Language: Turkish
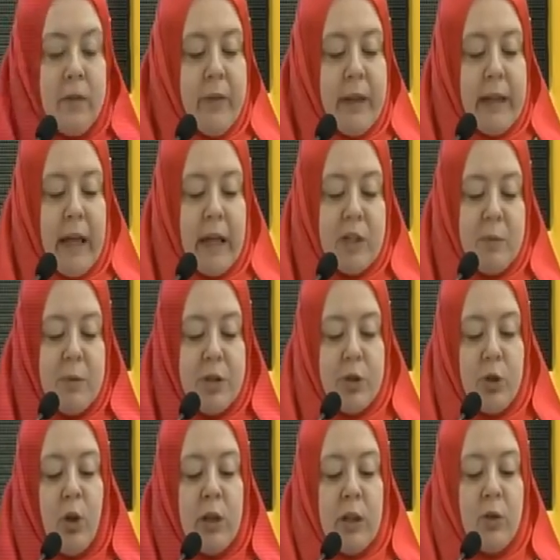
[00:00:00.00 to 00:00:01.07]
ve
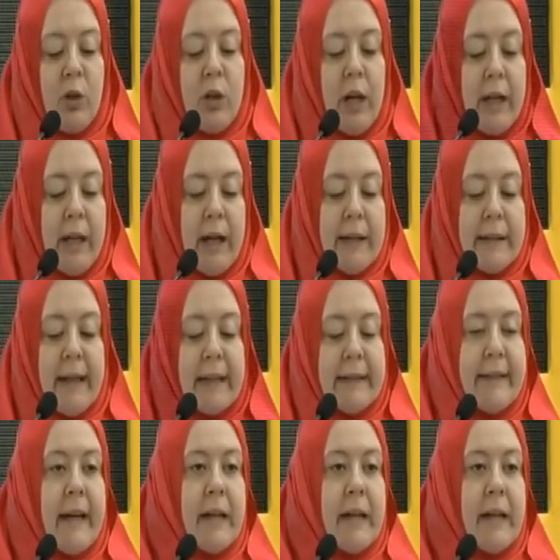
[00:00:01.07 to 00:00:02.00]
geçmişte olan olaylardan